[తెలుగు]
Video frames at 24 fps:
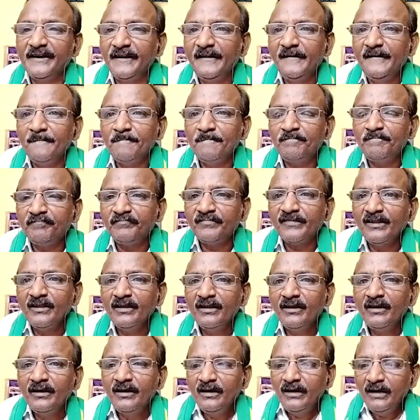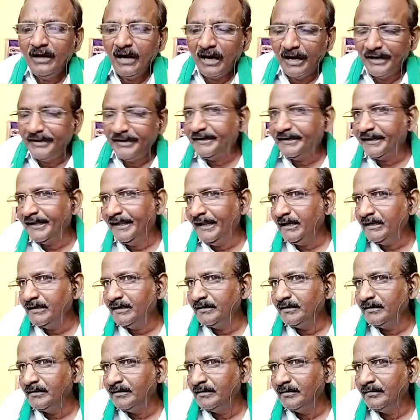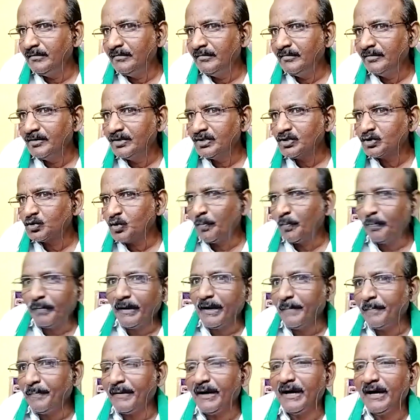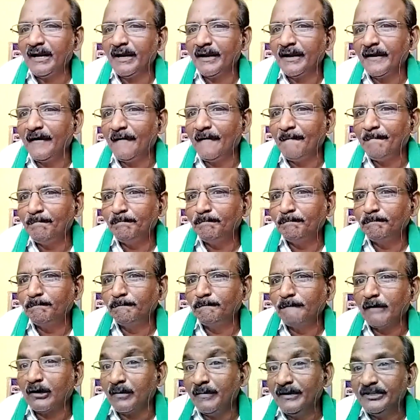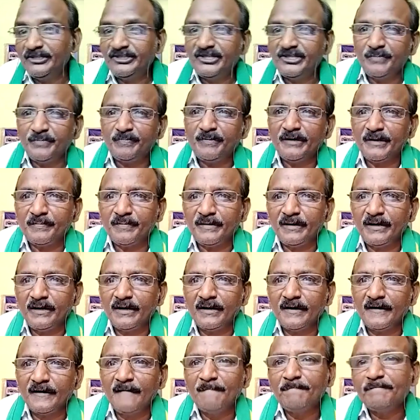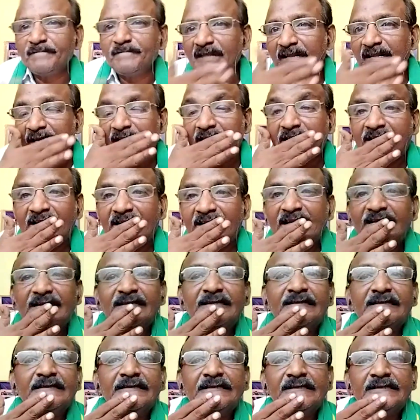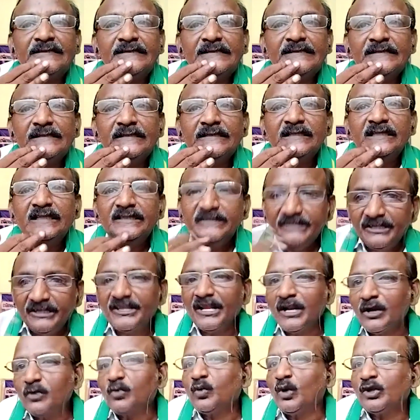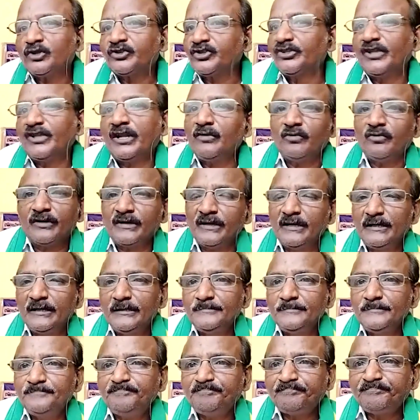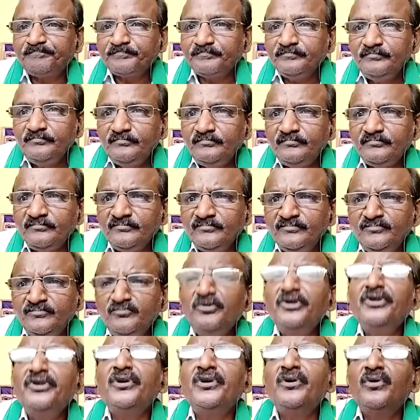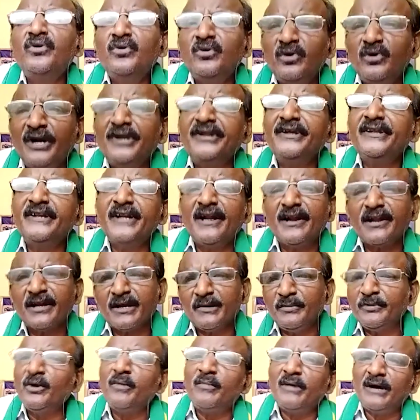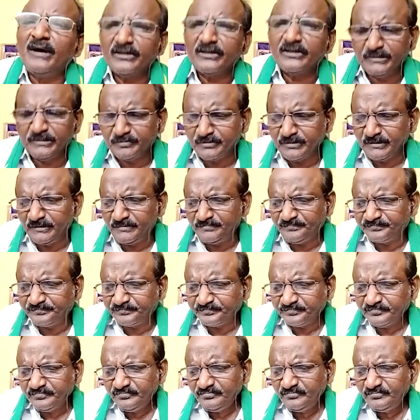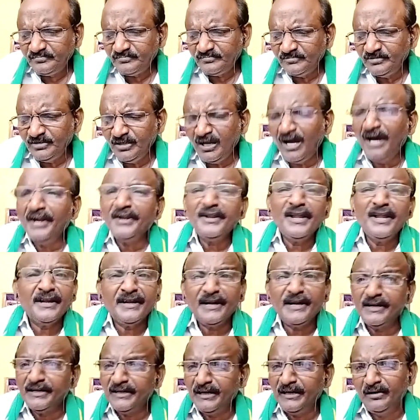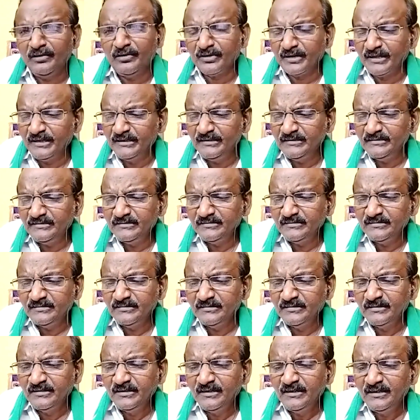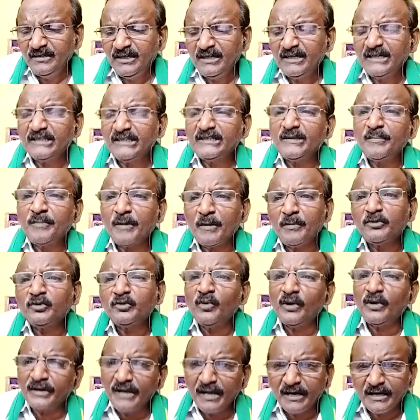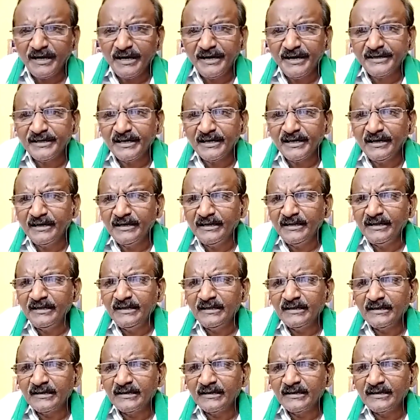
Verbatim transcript: కానీ అంటే సుపరిపాలన ఒక మంచి పరిపాలన అని అంటే ఏదైనా కొత్తదనం ఉండాలి మీరు అడిగిన రకమైన మాట చెప్తా అన్నా క్యాంటీన్లు ఉండవు గత ప్రభుత్వం అన్నా క్యాంటీన్ని